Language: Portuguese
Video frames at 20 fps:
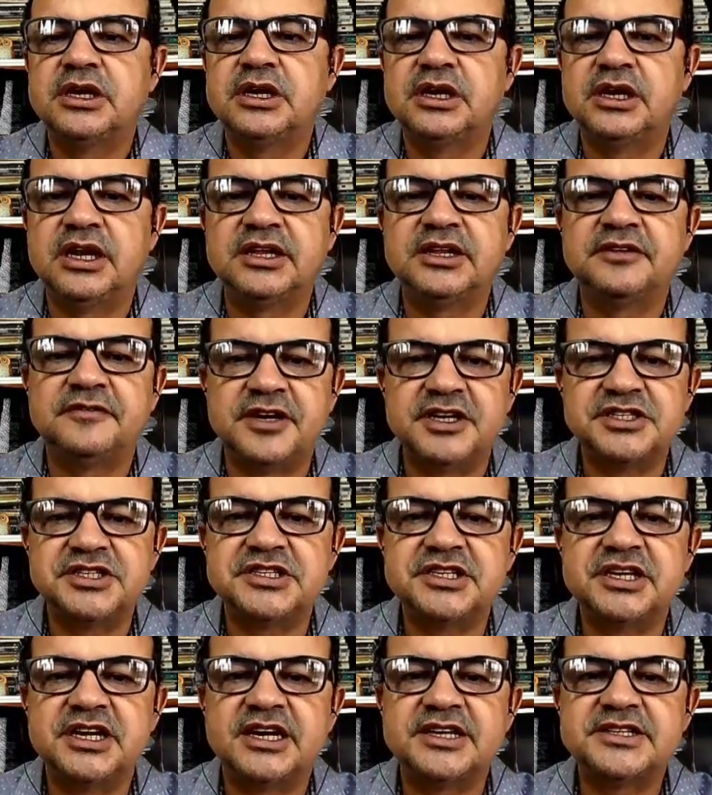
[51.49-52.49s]
lá da faixa
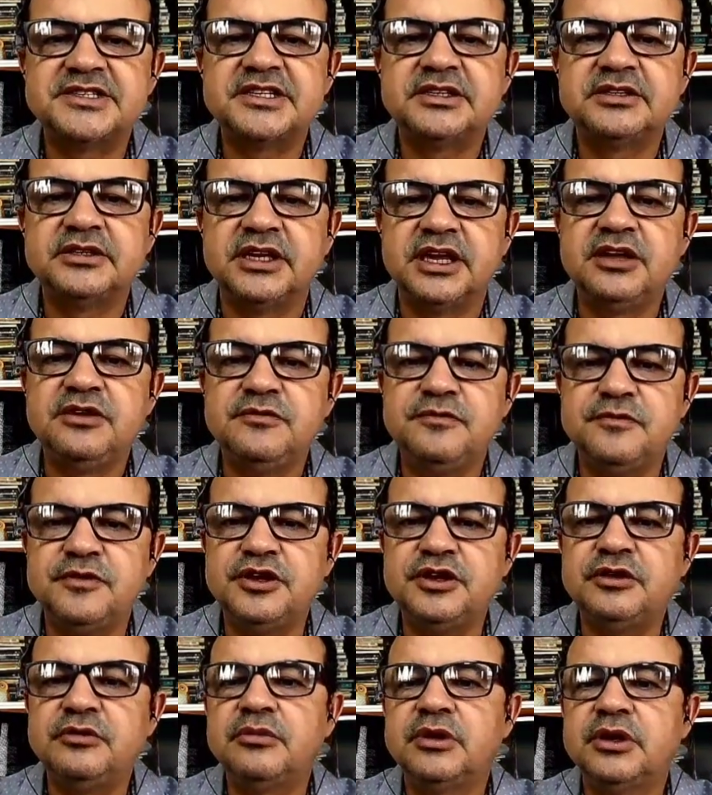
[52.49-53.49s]
de Gaza,
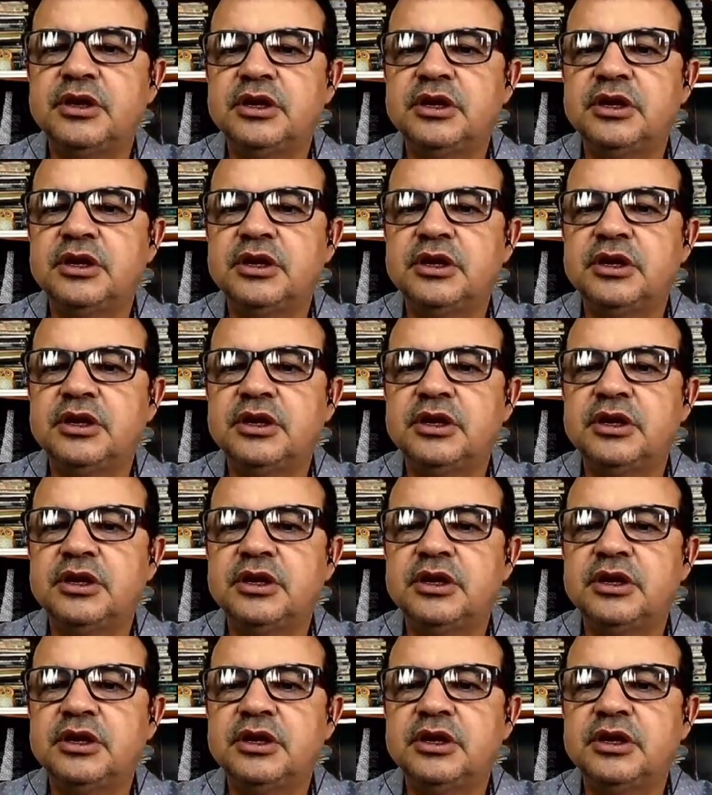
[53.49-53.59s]
enfim,